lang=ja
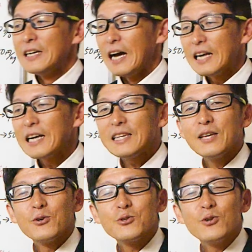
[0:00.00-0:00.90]
あらかた
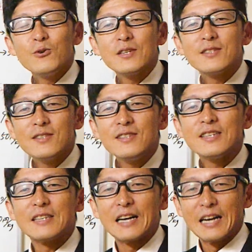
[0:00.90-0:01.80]
予想はつい
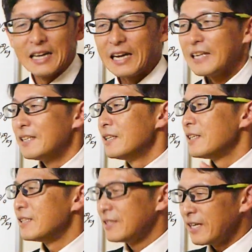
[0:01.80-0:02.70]
てたから
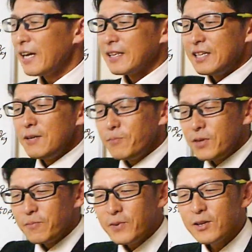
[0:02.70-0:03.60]
じゃあ
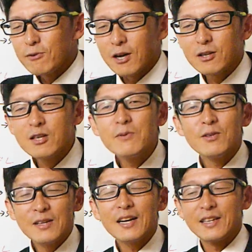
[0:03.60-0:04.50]
TPP の枠組み
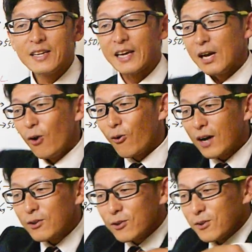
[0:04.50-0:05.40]
の中で
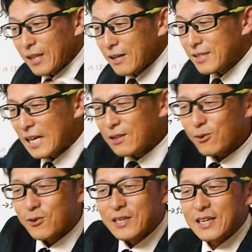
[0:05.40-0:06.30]
他のたくさんの
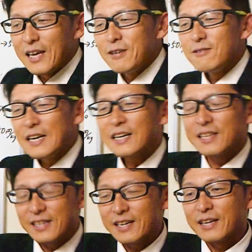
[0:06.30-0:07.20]
国がいる
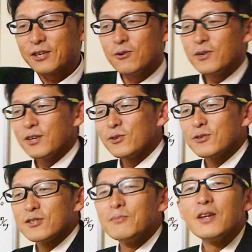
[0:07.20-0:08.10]
中で協議を
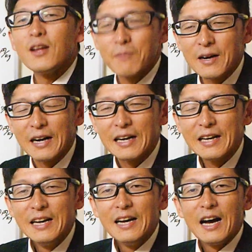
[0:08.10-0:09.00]
進めれば
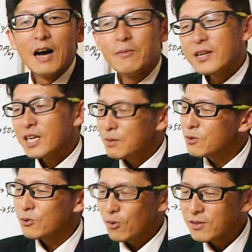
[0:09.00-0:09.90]
アメリカ
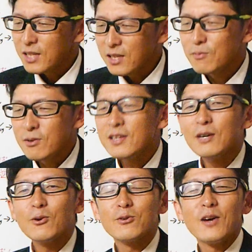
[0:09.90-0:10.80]
もそんなに無理
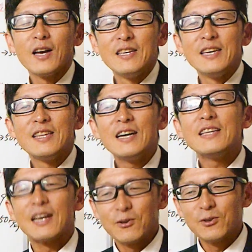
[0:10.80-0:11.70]
なことは言えな
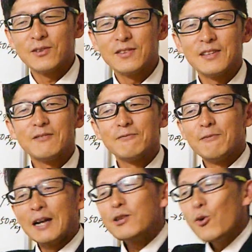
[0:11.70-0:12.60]
いだろ
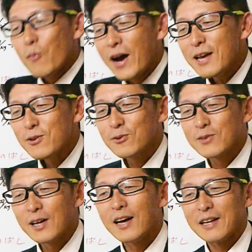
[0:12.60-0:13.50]
う割とマイルド
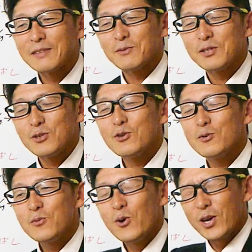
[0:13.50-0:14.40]
な自由
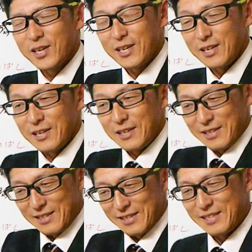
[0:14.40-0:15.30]
貿易
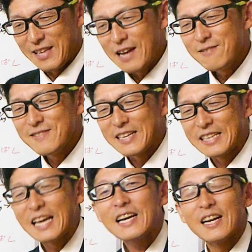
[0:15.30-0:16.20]
になるんじゃ
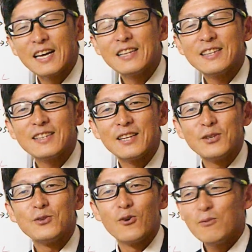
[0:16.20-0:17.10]
ないかなって
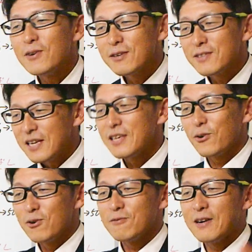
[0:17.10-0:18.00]
いう思惑で日
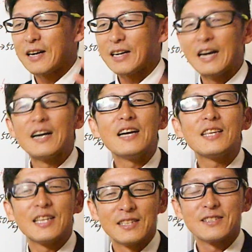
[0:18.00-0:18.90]
本は考え
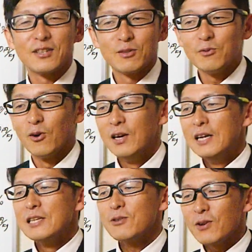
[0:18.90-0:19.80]
てたんですけども
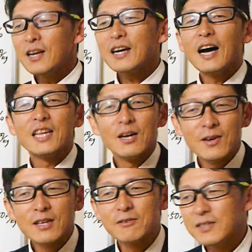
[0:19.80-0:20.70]
それが叶
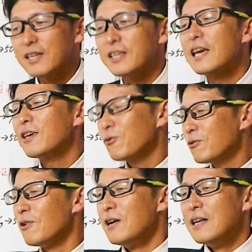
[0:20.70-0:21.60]
わなくて結
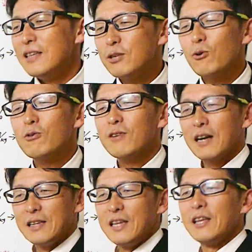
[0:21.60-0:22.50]
局2国
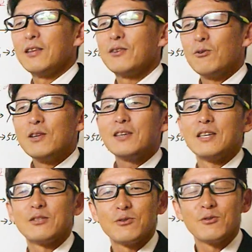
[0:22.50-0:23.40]
間で取
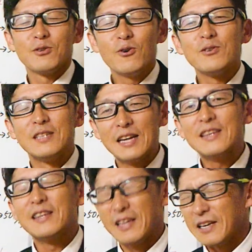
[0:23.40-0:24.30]
引するように
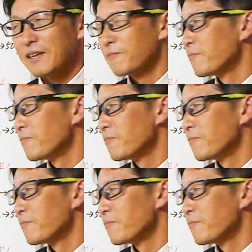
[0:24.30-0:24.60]
なって